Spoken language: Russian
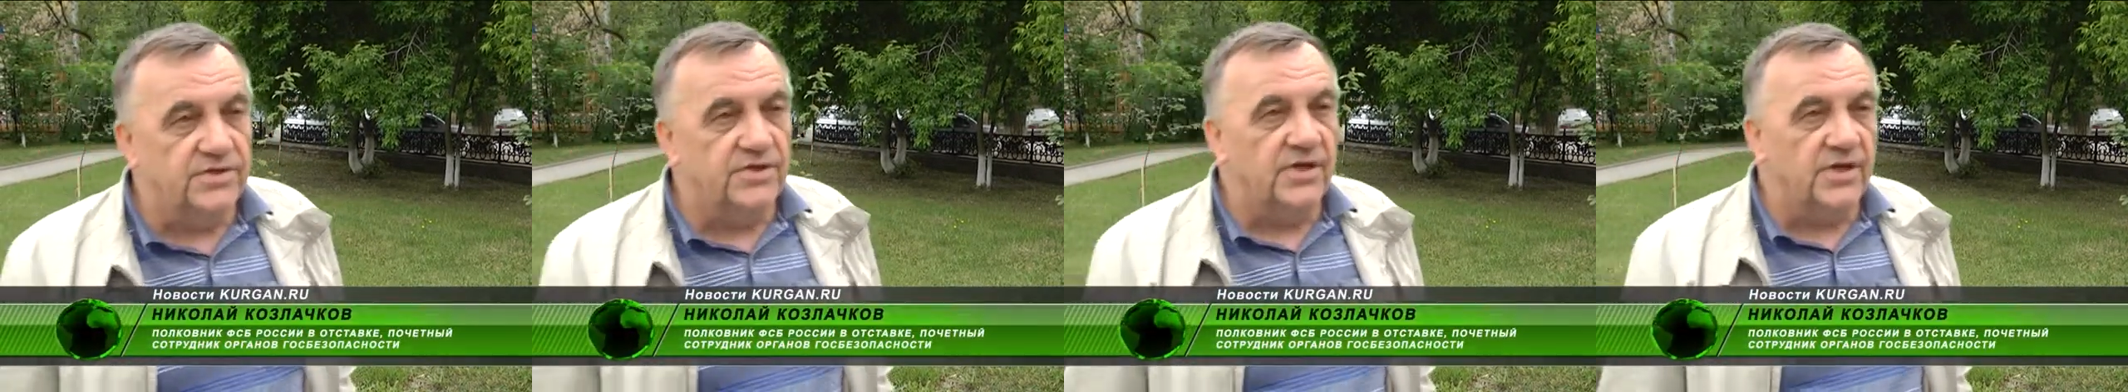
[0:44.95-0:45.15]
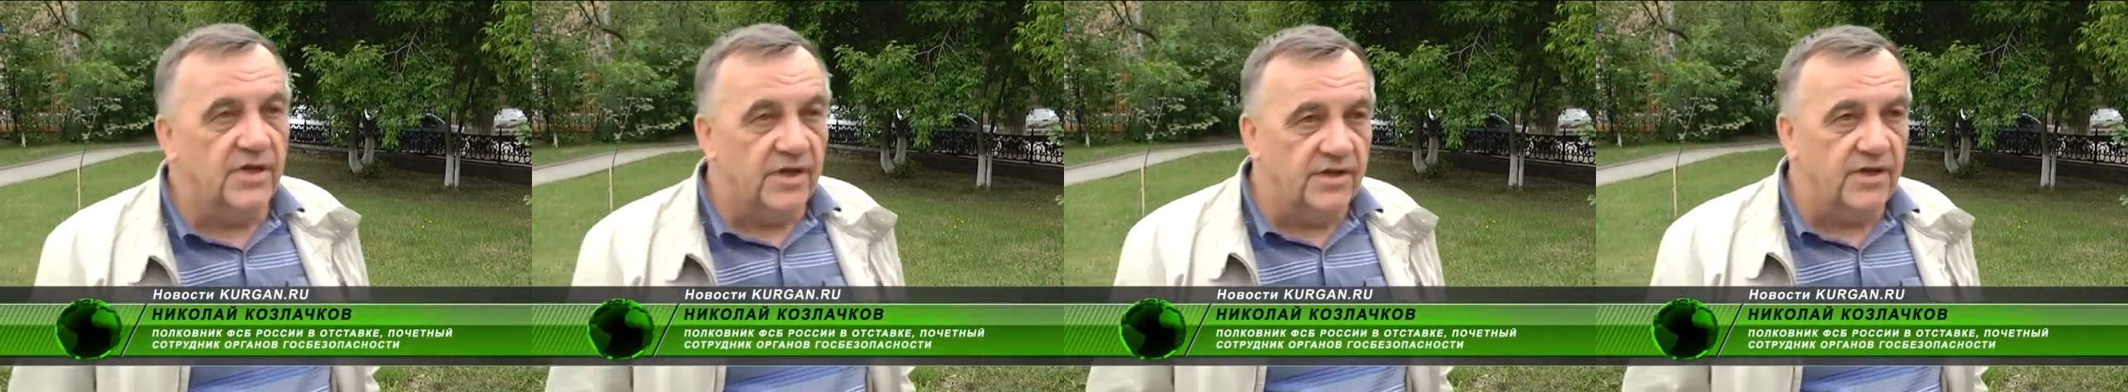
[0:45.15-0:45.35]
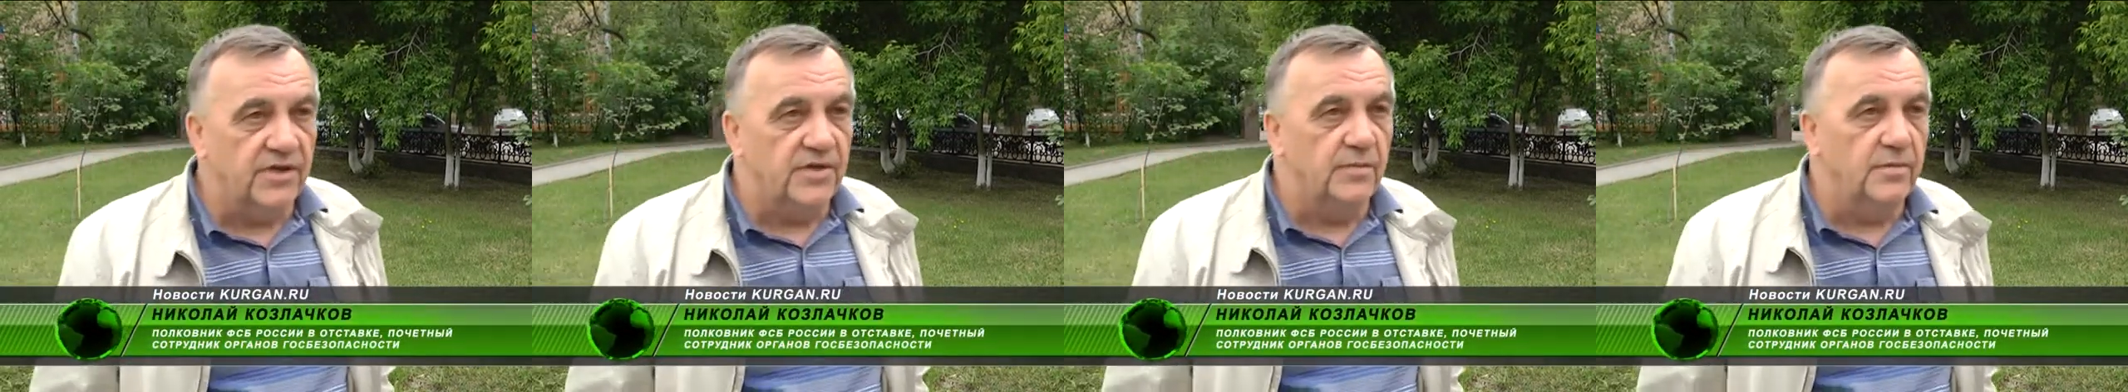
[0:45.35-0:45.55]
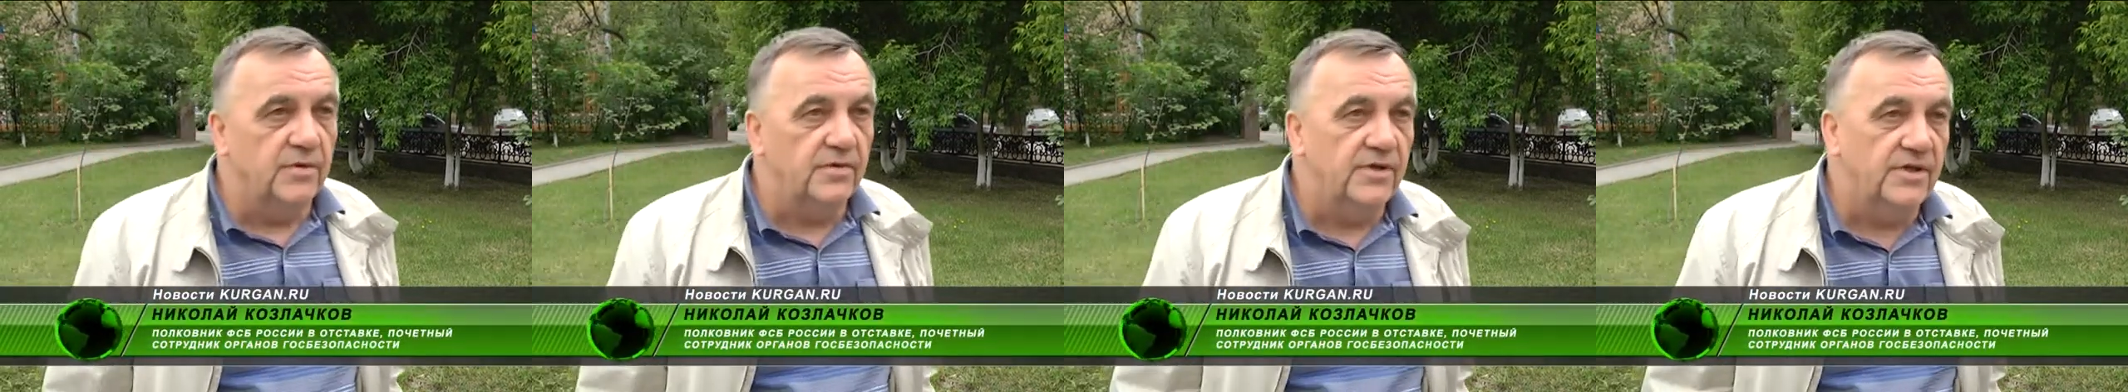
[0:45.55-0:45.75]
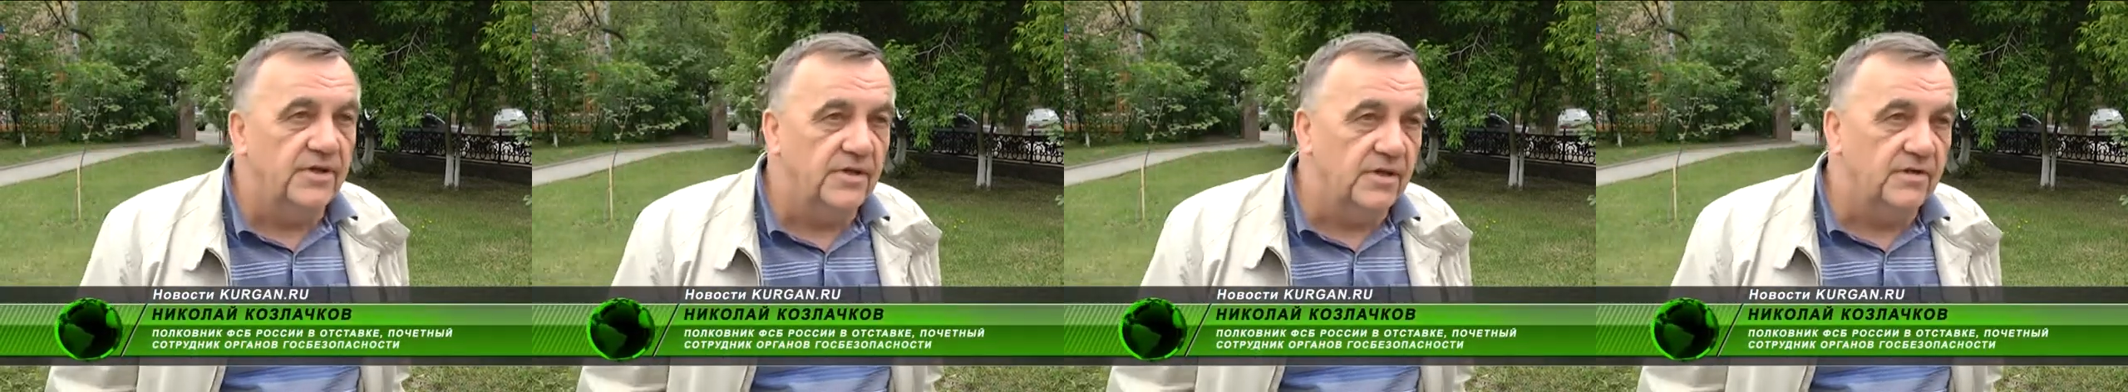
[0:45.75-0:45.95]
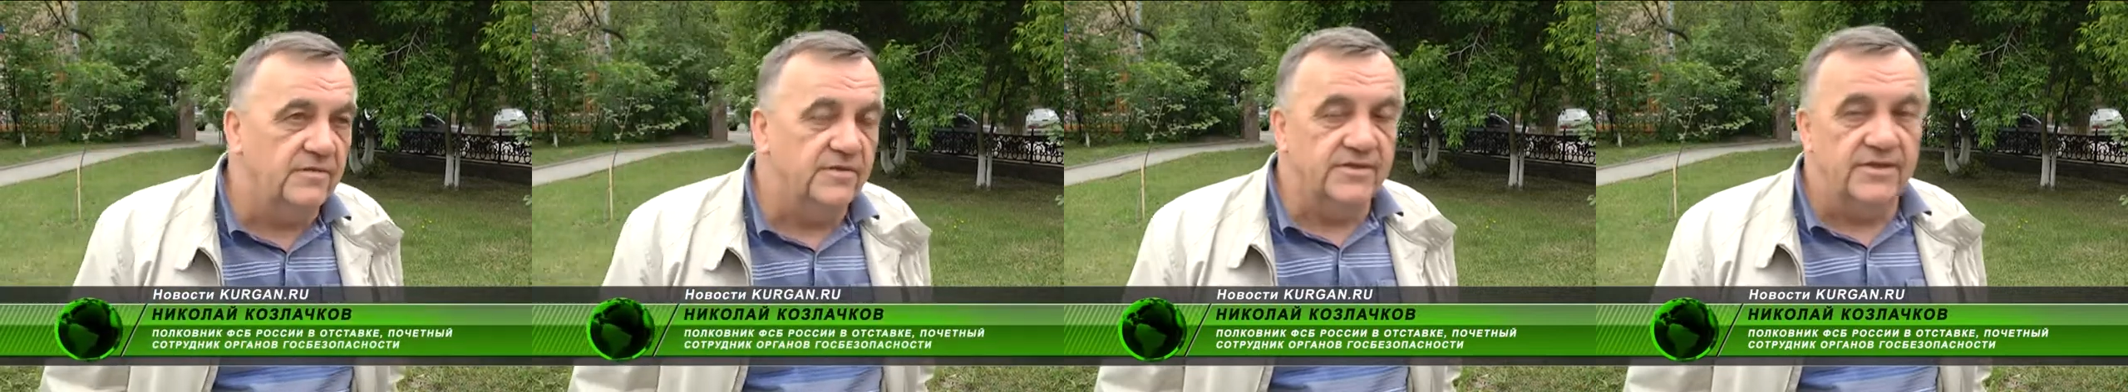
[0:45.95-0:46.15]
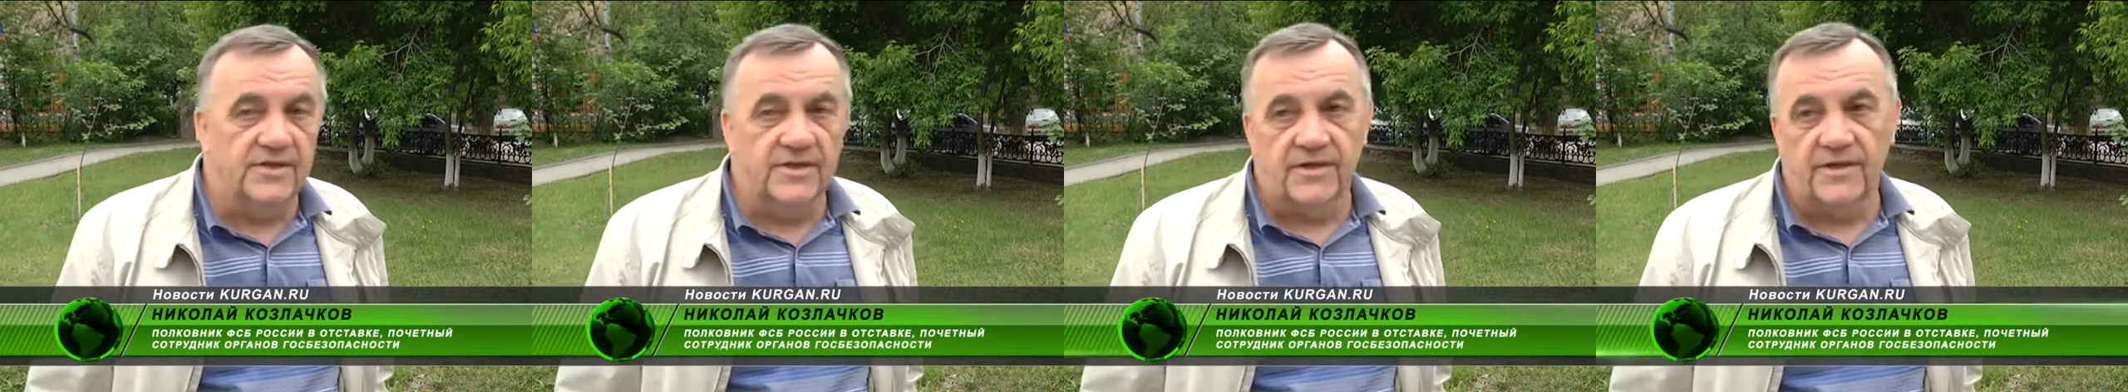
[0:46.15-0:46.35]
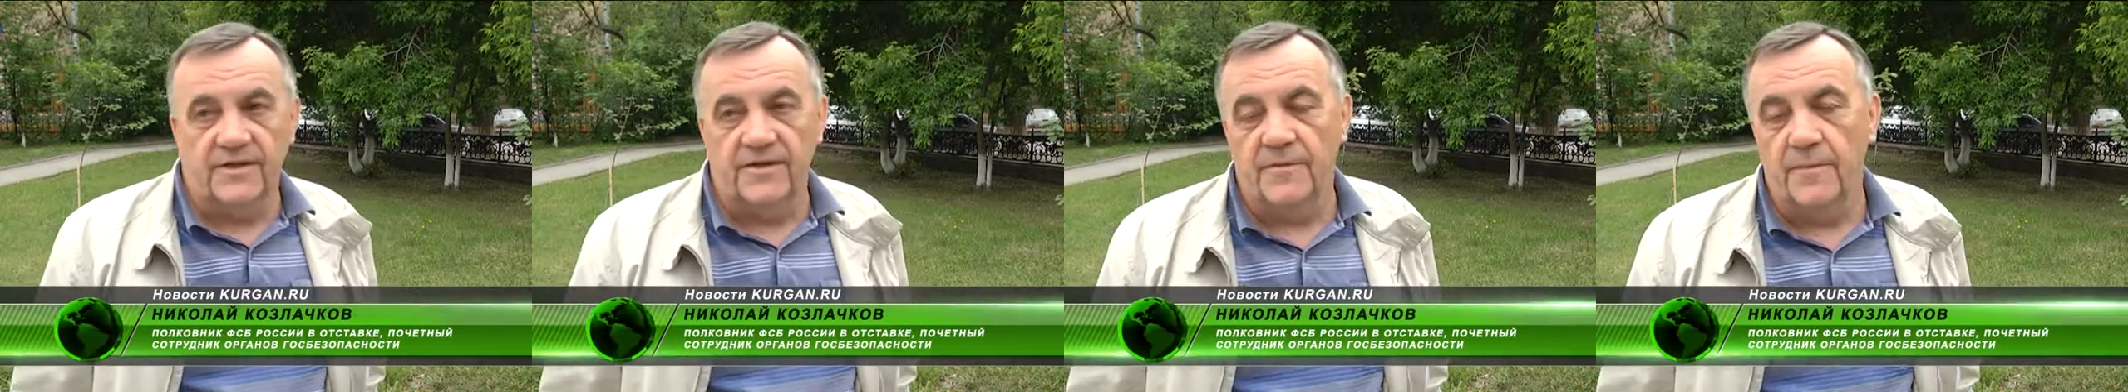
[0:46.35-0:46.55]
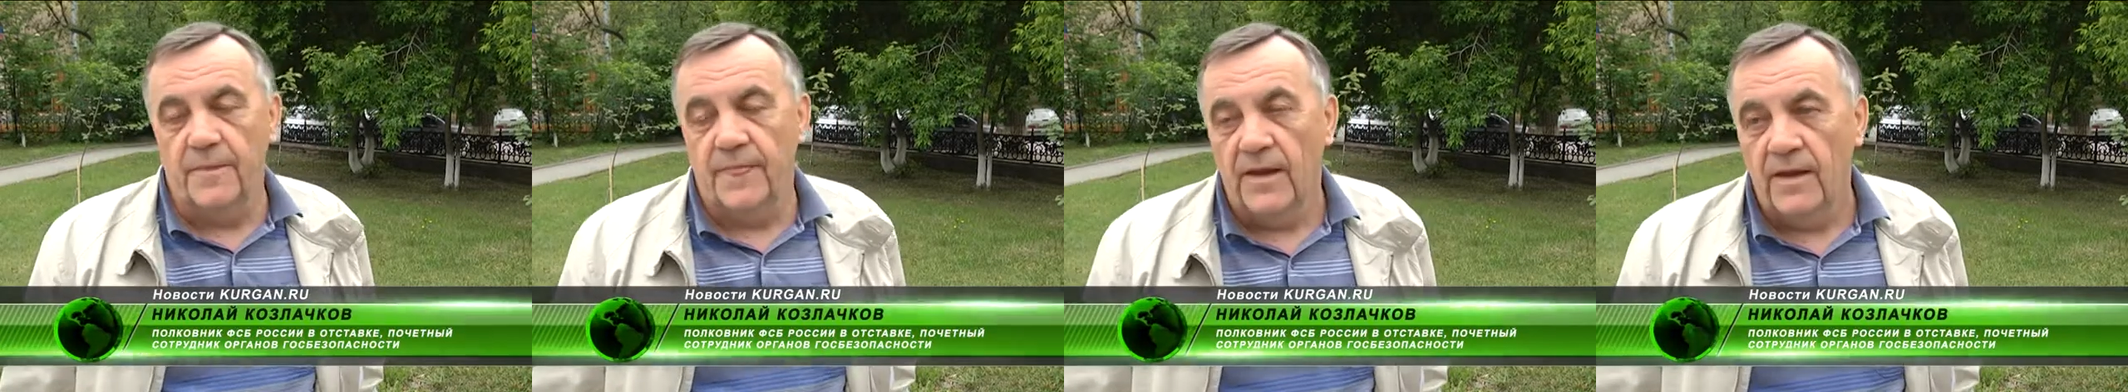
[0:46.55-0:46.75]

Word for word: никогда не бывает, как вы знаете.